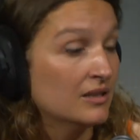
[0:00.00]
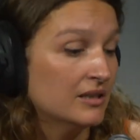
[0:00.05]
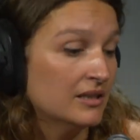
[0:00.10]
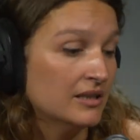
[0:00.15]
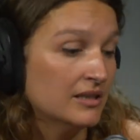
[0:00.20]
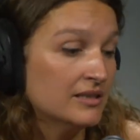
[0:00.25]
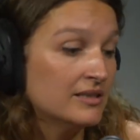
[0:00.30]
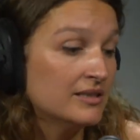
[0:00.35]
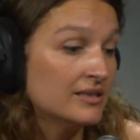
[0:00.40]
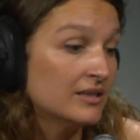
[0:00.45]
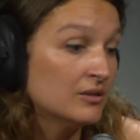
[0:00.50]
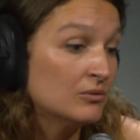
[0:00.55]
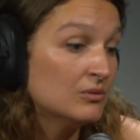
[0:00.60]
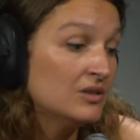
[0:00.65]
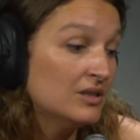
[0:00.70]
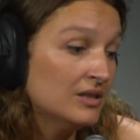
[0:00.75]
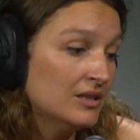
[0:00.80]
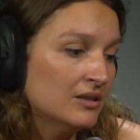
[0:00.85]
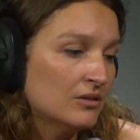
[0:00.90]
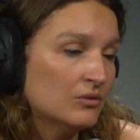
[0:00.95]
Et c'est
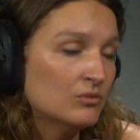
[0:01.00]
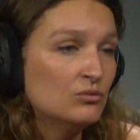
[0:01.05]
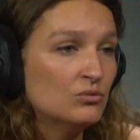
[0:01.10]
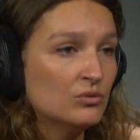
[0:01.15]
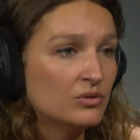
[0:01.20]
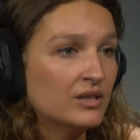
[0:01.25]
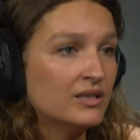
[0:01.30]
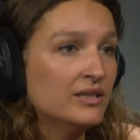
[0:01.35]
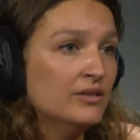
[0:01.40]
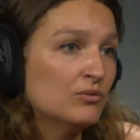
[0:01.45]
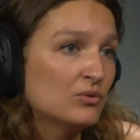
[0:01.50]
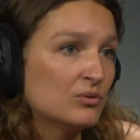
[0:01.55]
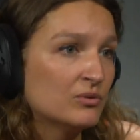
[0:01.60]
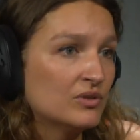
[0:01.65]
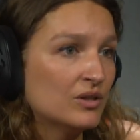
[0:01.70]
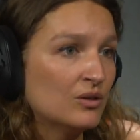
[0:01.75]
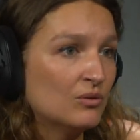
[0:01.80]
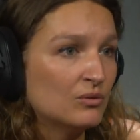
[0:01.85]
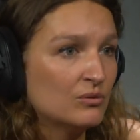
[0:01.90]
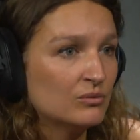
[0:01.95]
aussi autour d'un livre qu'on
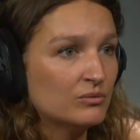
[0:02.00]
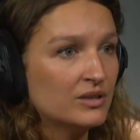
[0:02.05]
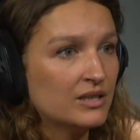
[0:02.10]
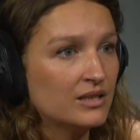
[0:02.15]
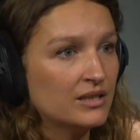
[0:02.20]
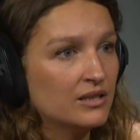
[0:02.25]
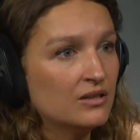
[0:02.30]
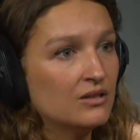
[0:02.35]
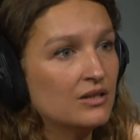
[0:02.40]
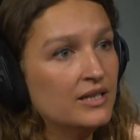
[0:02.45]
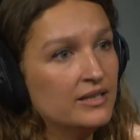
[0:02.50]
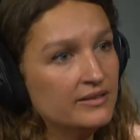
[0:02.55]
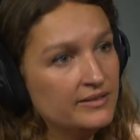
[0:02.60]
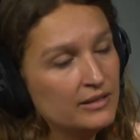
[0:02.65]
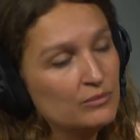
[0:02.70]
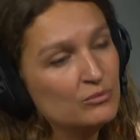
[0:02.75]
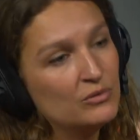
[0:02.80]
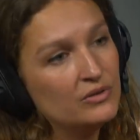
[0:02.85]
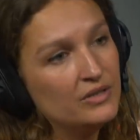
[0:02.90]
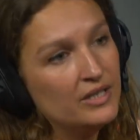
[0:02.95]
s'est rencontré à la
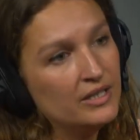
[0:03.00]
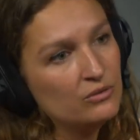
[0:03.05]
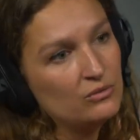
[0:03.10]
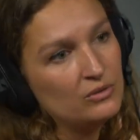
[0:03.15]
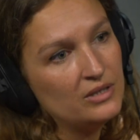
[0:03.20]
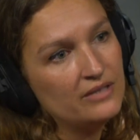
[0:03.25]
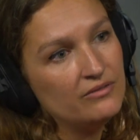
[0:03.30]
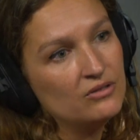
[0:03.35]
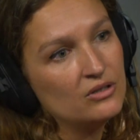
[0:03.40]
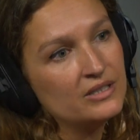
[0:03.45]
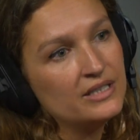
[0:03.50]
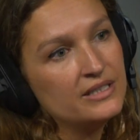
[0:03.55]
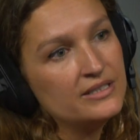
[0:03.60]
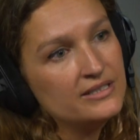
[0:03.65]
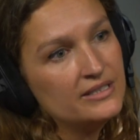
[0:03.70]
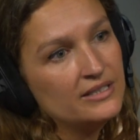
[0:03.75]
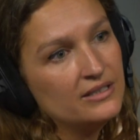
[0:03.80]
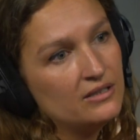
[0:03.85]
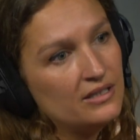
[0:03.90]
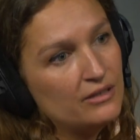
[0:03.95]
Tate Moderne où il avait
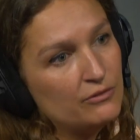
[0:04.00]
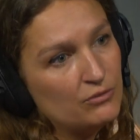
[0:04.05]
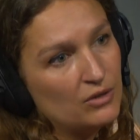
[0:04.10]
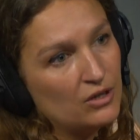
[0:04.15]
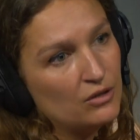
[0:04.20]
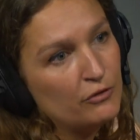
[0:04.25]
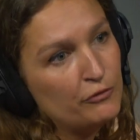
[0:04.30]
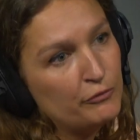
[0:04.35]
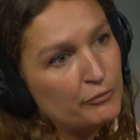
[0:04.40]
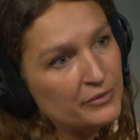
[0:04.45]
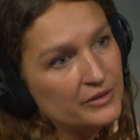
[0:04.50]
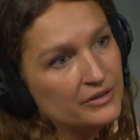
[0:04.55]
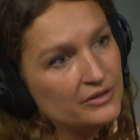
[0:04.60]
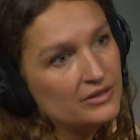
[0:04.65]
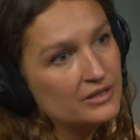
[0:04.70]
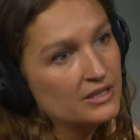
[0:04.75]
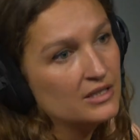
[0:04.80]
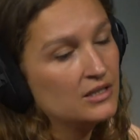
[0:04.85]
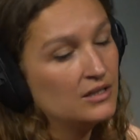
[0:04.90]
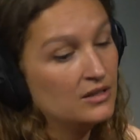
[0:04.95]
organisé la foire
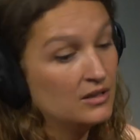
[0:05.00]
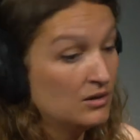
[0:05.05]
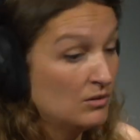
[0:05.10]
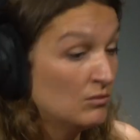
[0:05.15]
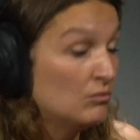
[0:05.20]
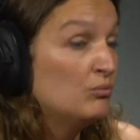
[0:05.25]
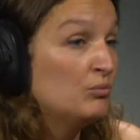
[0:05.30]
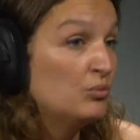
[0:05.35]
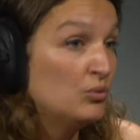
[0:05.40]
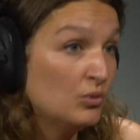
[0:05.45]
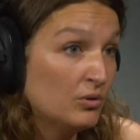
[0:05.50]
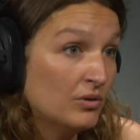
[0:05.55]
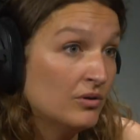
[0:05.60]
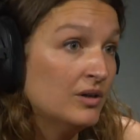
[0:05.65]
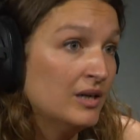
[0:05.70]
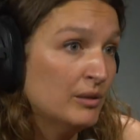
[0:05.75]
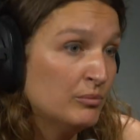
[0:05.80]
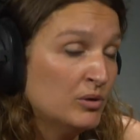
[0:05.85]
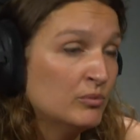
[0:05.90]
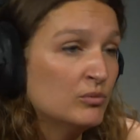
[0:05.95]
Offprint pour
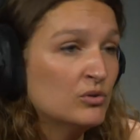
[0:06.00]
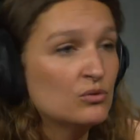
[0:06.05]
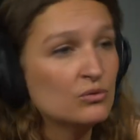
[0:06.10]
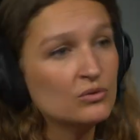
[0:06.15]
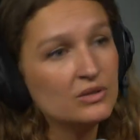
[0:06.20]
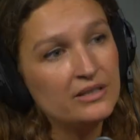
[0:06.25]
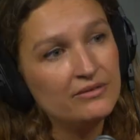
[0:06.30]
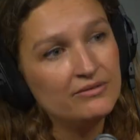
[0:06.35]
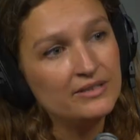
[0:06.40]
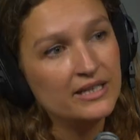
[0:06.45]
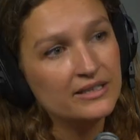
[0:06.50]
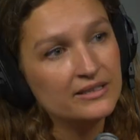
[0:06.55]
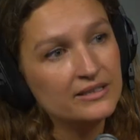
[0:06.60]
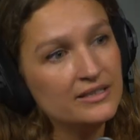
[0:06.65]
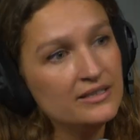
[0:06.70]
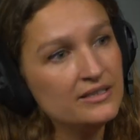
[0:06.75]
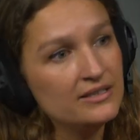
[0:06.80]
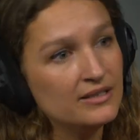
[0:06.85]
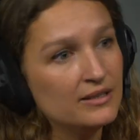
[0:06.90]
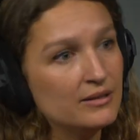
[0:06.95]
la promotion de livres d'artistes.